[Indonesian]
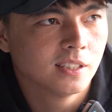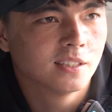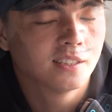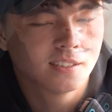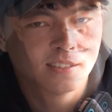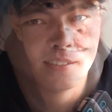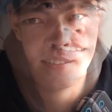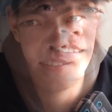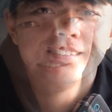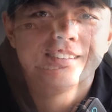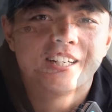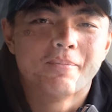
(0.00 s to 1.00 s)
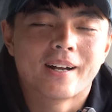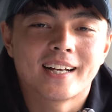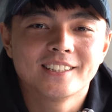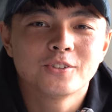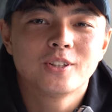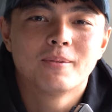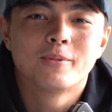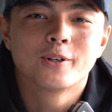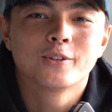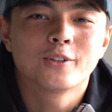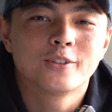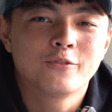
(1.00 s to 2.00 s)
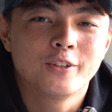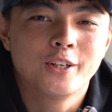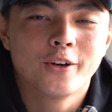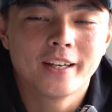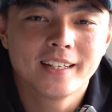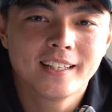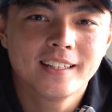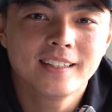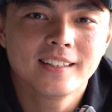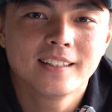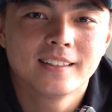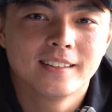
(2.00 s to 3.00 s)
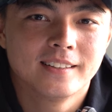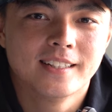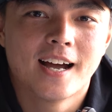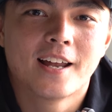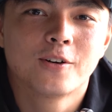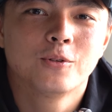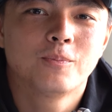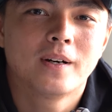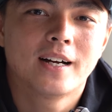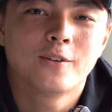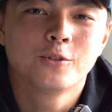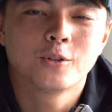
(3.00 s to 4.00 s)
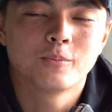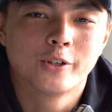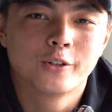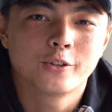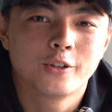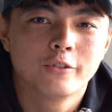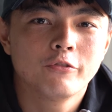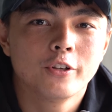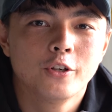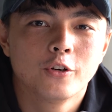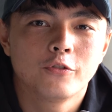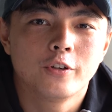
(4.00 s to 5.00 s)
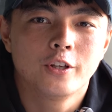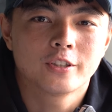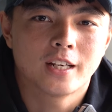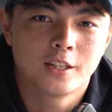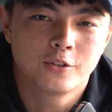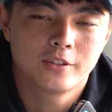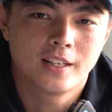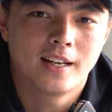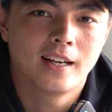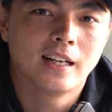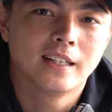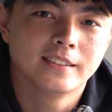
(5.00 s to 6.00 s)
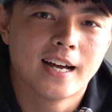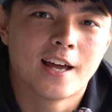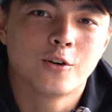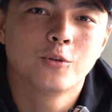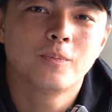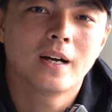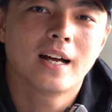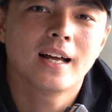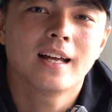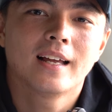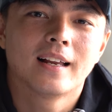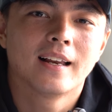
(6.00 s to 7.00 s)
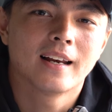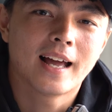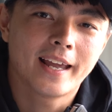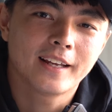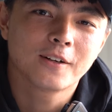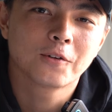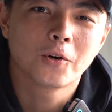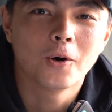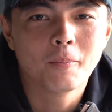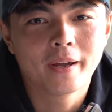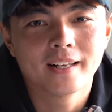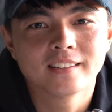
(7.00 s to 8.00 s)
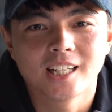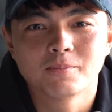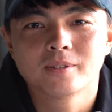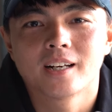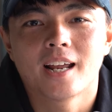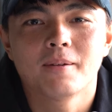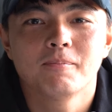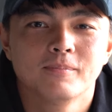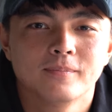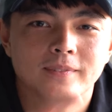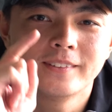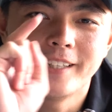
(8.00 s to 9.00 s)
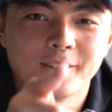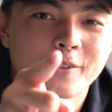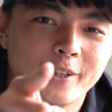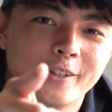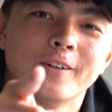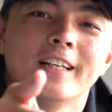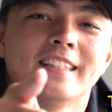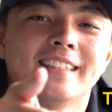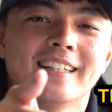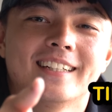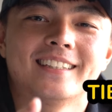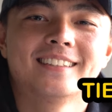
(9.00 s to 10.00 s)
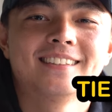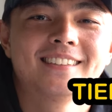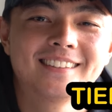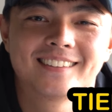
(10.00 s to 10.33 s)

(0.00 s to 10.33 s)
Iya. Terima kasih sudah menonton video ini. Jangan lupa untuk menonton video-video selanjutnya. Jangan lupa like, comment, subscribe Tiento Indonesia.